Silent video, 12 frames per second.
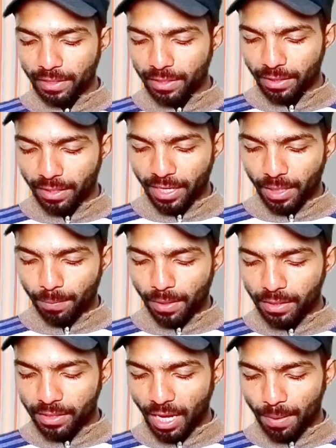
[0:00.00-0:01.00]
क्लिक करने के
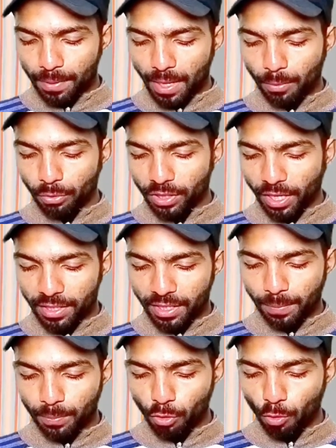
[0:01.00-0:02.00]
बाद यहाँ पर आपको दिखाई
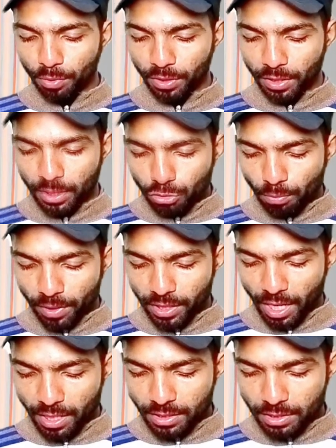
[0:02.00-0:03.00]
देगा प्रॉम्प्ट इसको मैं
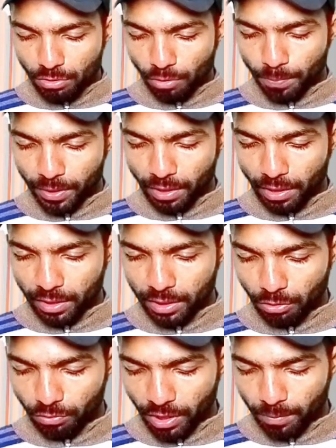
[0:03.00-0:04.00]
यहाँ से इसको कॉपी कर
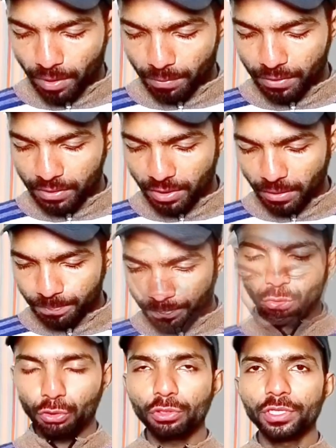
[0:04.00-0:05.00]
लेता हूँ एक बार फिर से
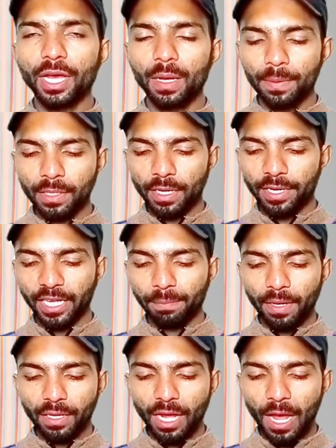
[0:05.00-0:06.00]
तो दोस्तों यहाँ पर आने के
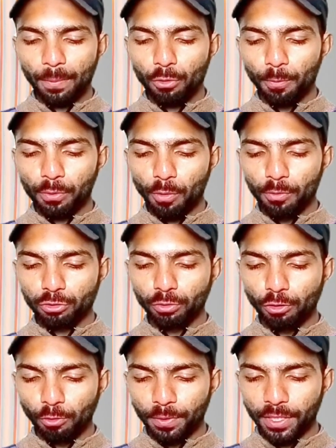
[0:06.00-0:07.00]
बाद आपको प्रॉम्प्ट को
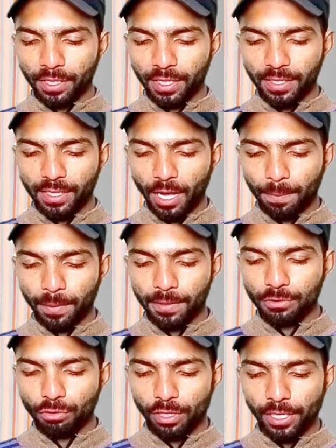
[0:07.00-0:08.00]
कॉपी करके यहाँ पर
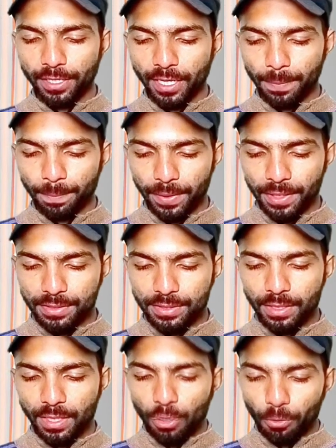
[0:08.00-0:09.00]
इसको कर लेना है
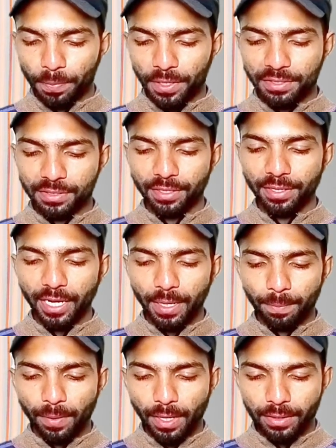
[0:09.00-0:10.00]
पेस्ट और पेस्ट करने के
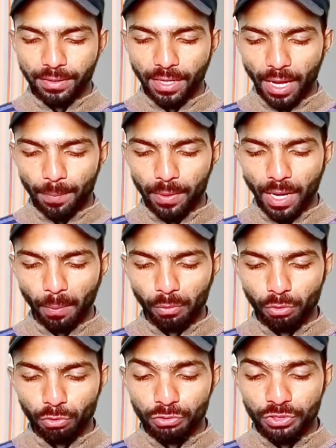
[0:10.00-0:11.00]
बाद यहाँ पर
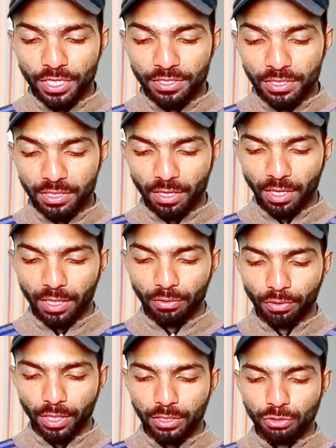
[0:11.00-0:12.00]
आपको कुछ चेंजेस करने
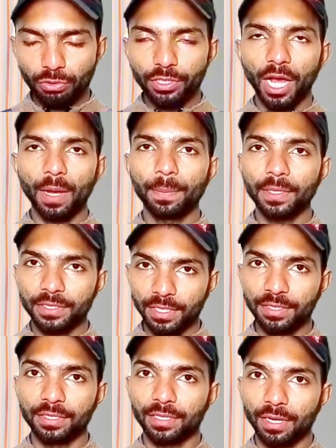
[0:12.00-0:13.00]
होंगे जो यहाँ पर
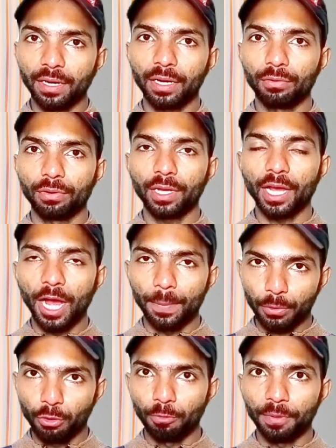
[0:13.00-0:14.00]
चेंजेस करने होंगे
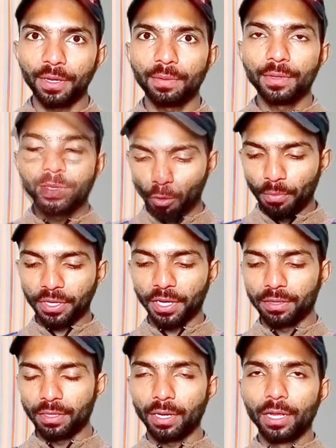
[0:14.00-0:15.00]
आपको अपने प्रॉम्प्ट के
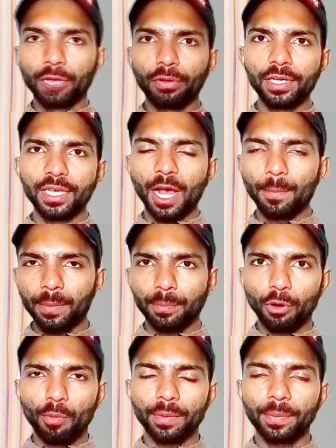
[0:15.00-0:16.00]
अंदर क्योंकि यहाँ पर
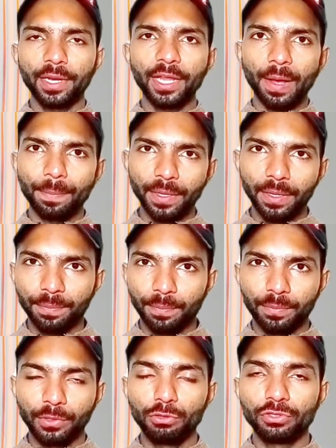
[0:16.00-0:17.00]
प्रॉम्प्ट मैंने अपने
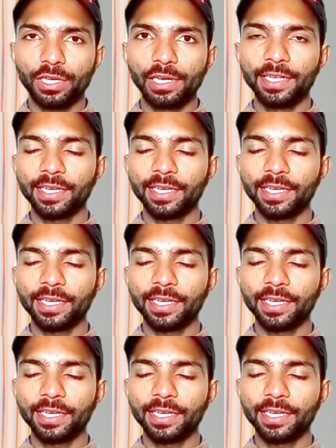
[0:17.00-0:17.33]
यूज के